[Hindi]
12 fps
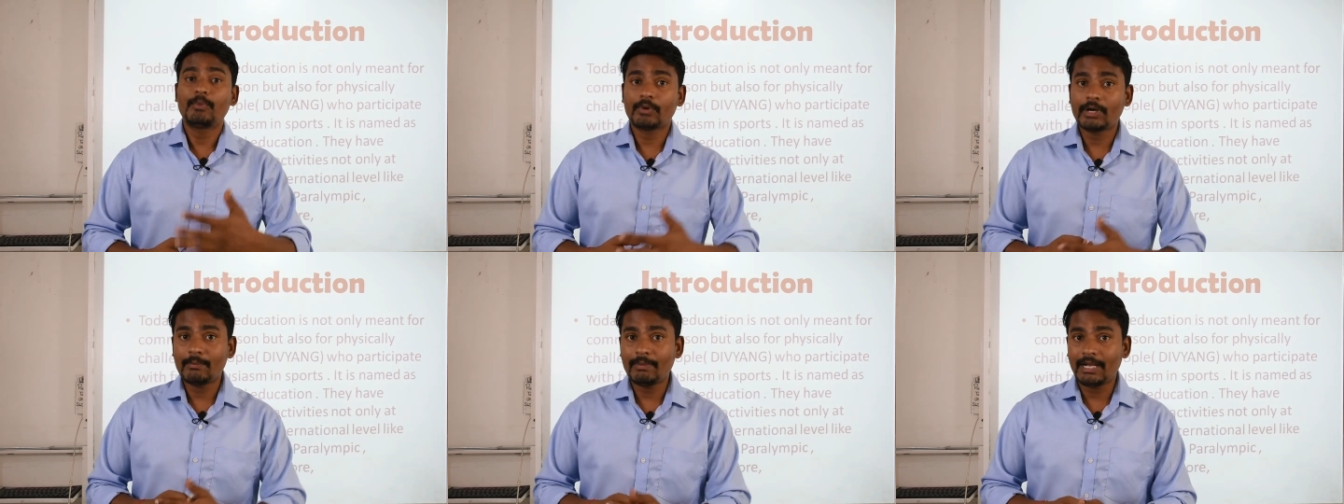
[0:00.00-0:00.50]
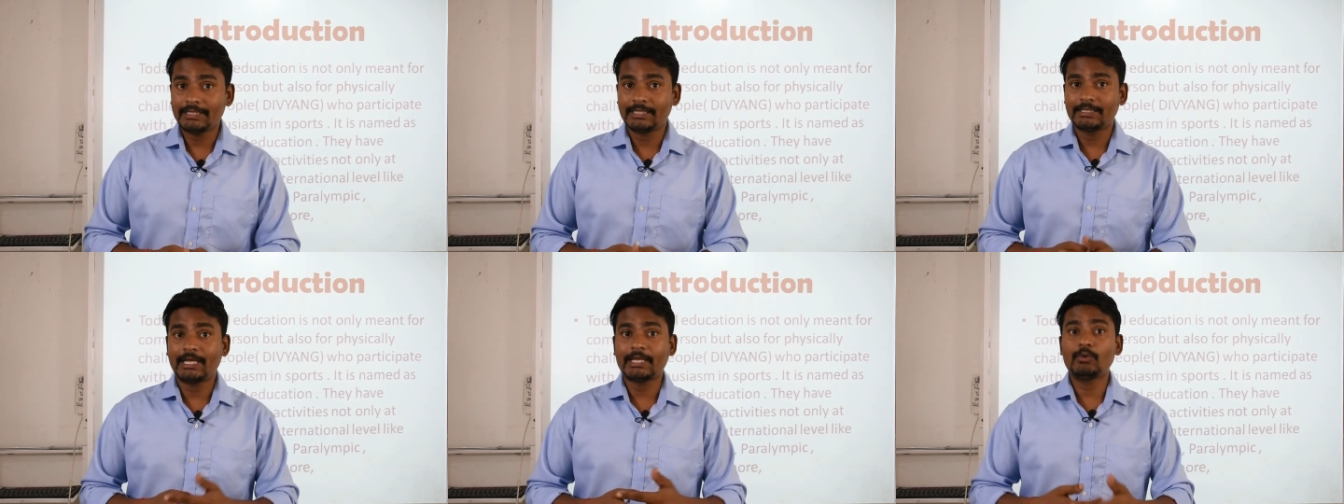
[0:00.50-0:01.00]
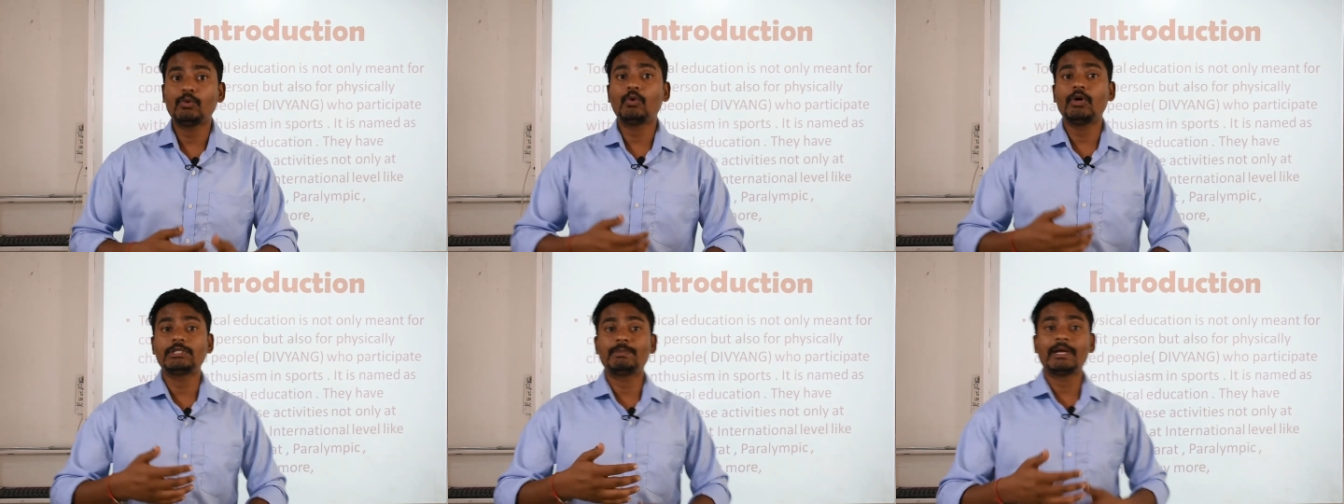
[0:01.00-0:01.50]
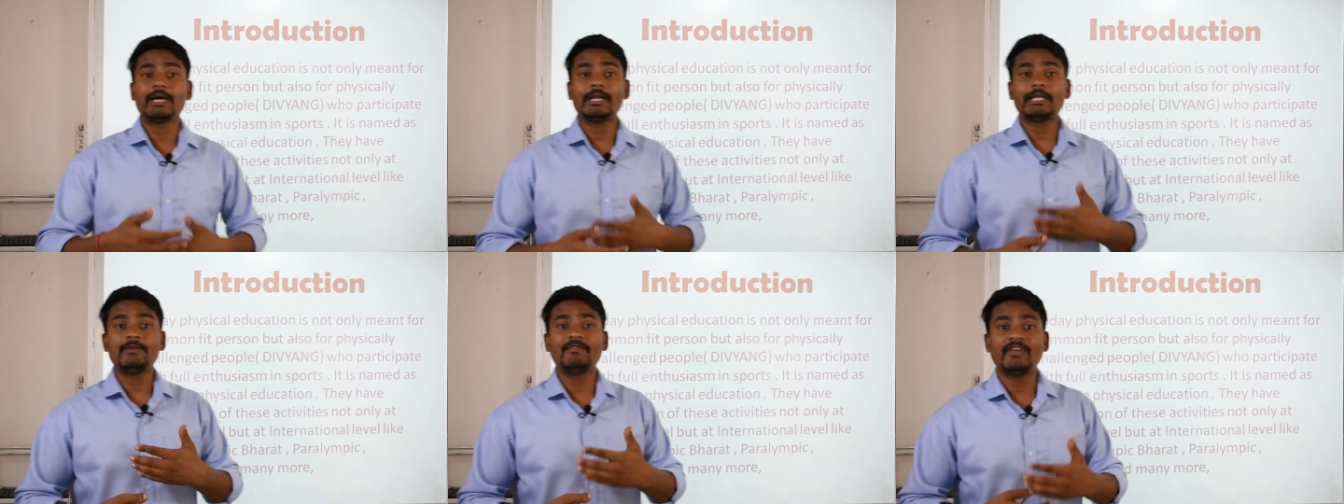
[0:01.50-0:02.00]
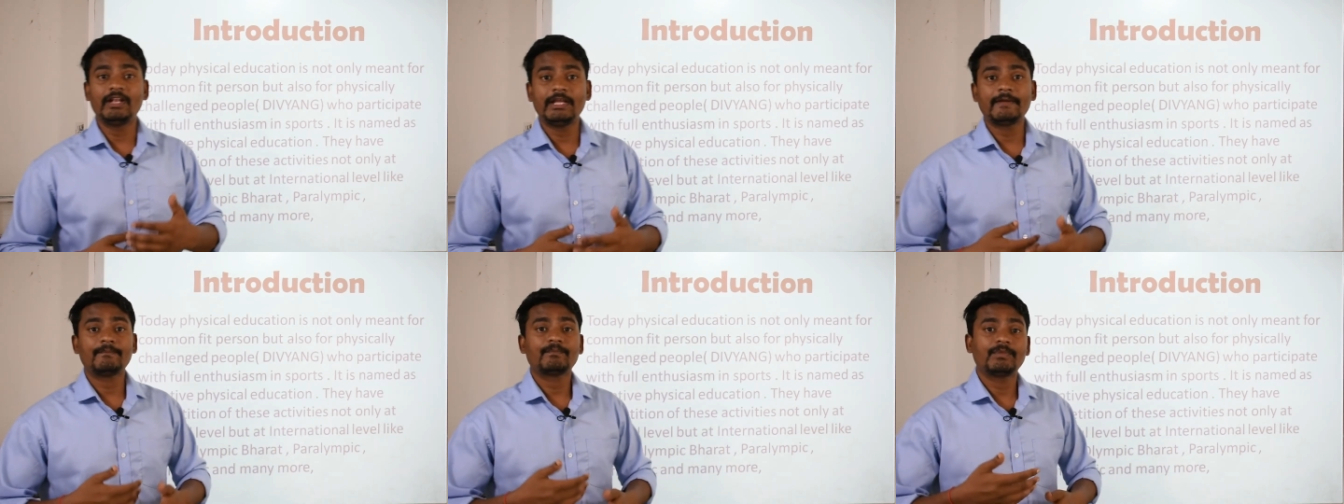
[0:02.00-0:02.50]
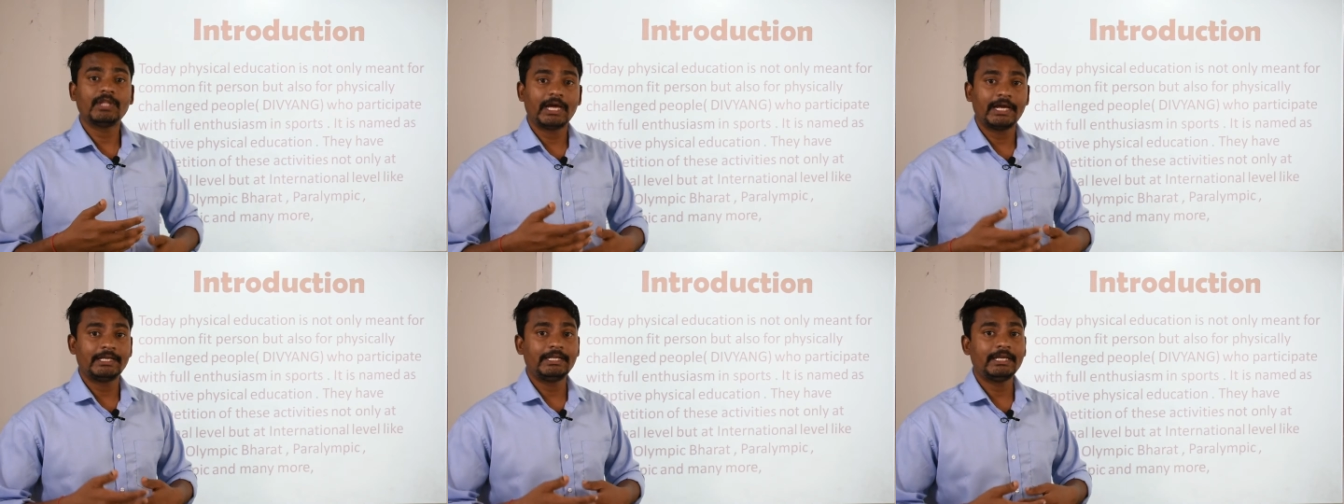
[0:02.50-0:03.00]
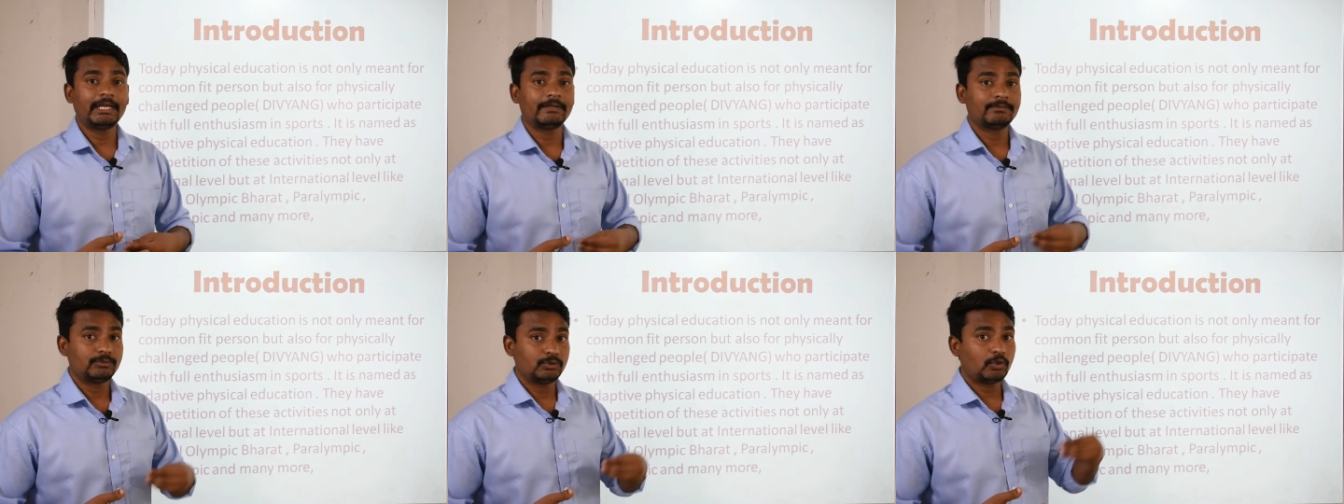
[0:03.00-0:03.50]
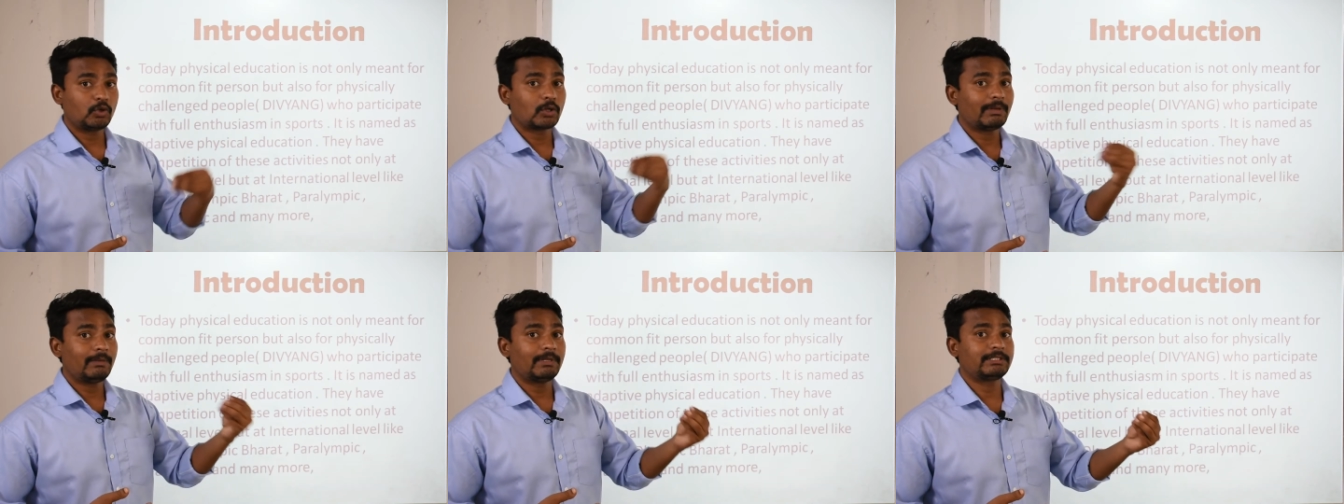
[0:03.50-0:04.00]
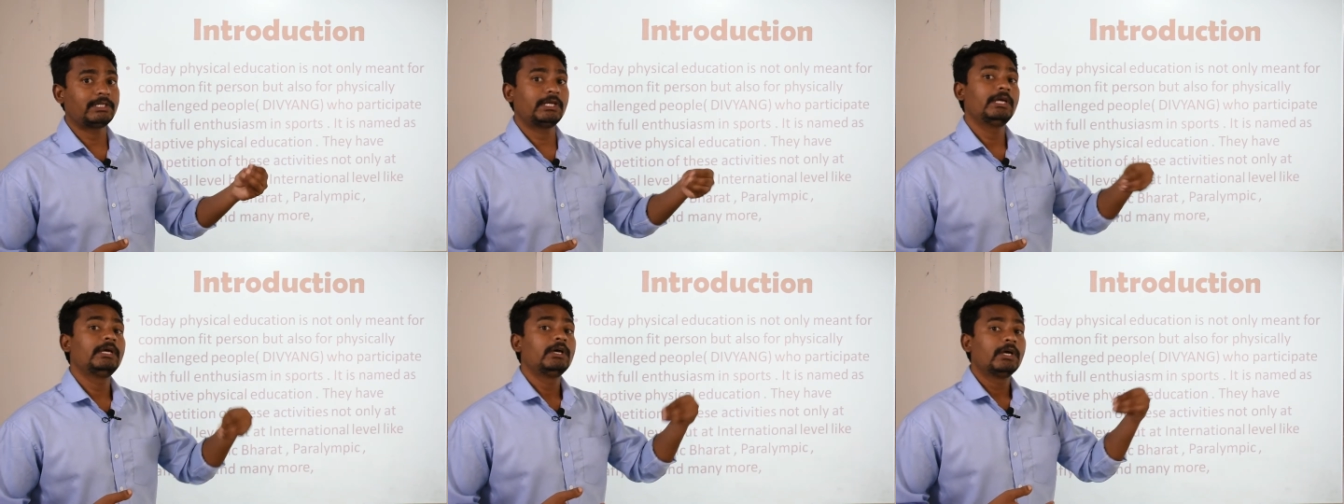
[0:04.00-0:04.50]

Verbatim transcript: प्रोग्राम बनाते हैं ताकि उनको इस प्रकार की फीलिंग ना आए ठीक है जो नॉर्मल बच्चे